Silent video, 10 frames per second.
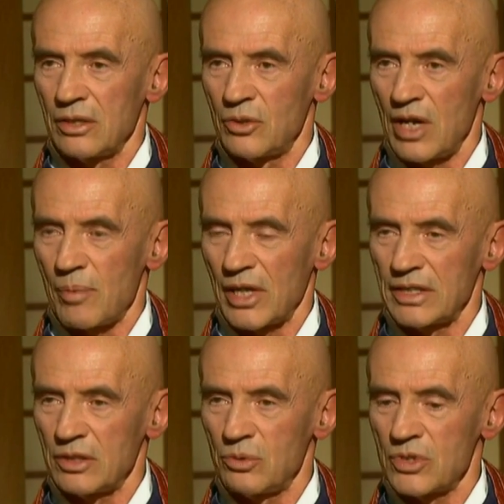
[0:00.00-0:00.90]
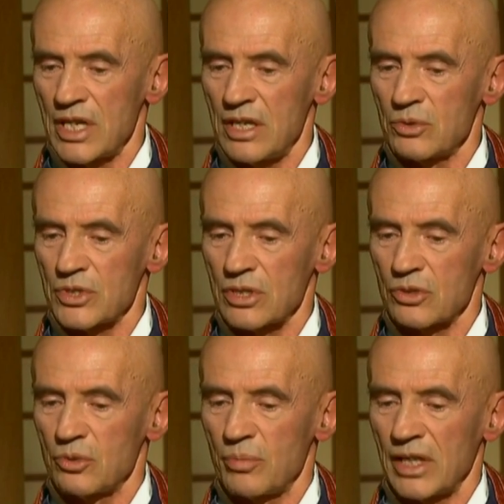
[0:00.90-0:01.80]
de la pratique du zen au
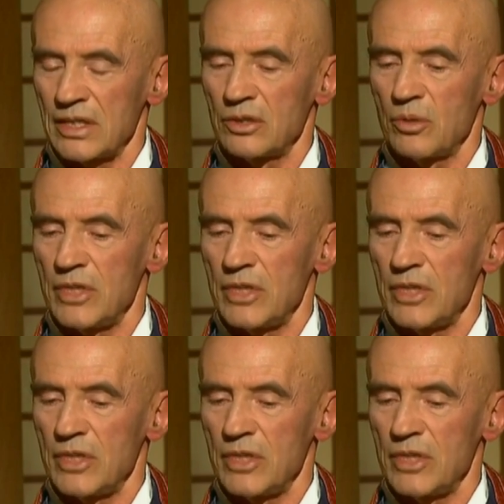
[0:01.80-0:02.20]
sens d'une pratique de